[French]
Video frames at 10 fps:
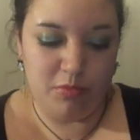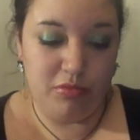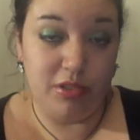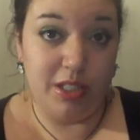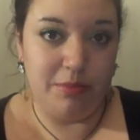
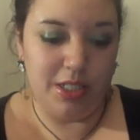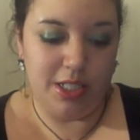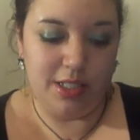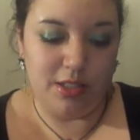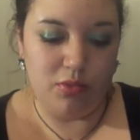pourrie, mais
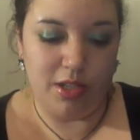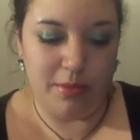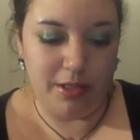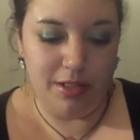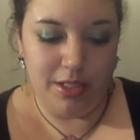j'ai que ça sous la
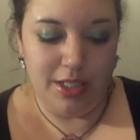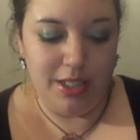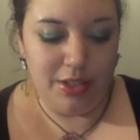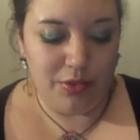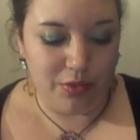main.
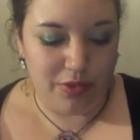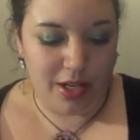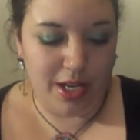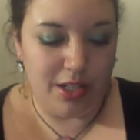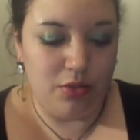Donc
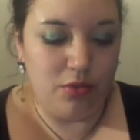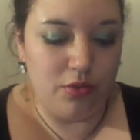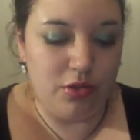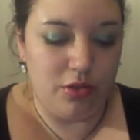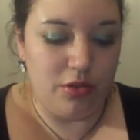voilà,
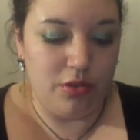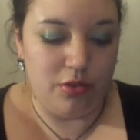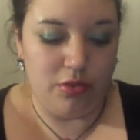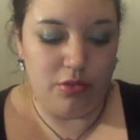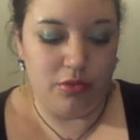donc
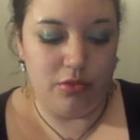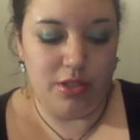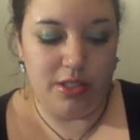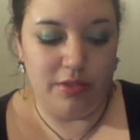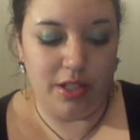
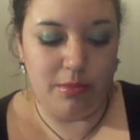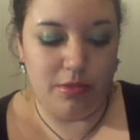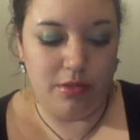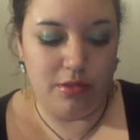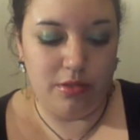c'est
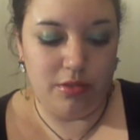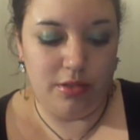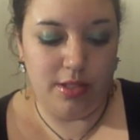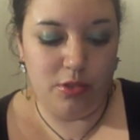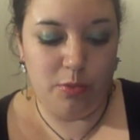vraiment
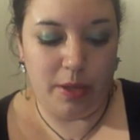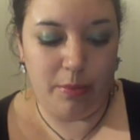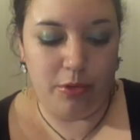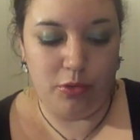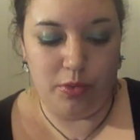des super
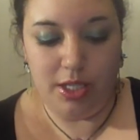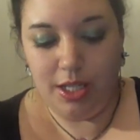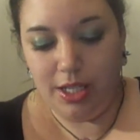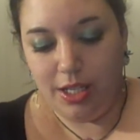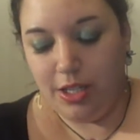produits.
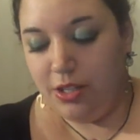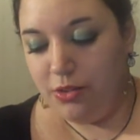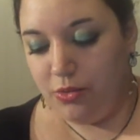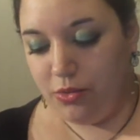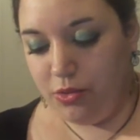
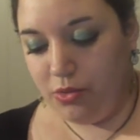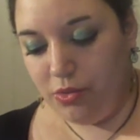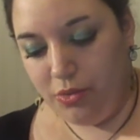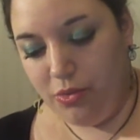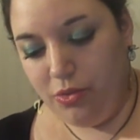Donc
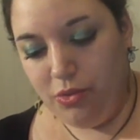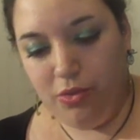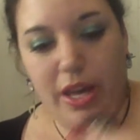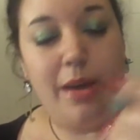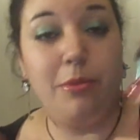
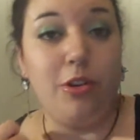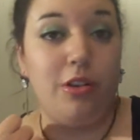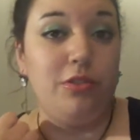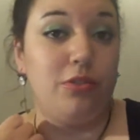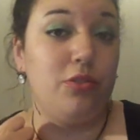le
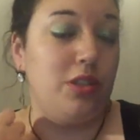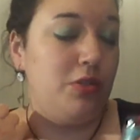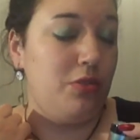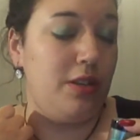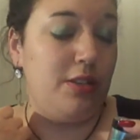Emerald que j'ai
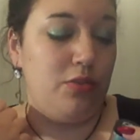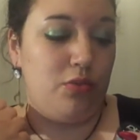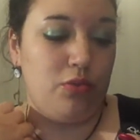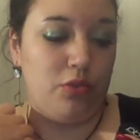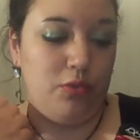sur les yeux
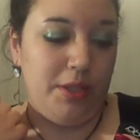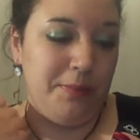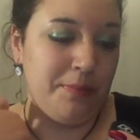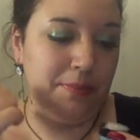aujourd'hui,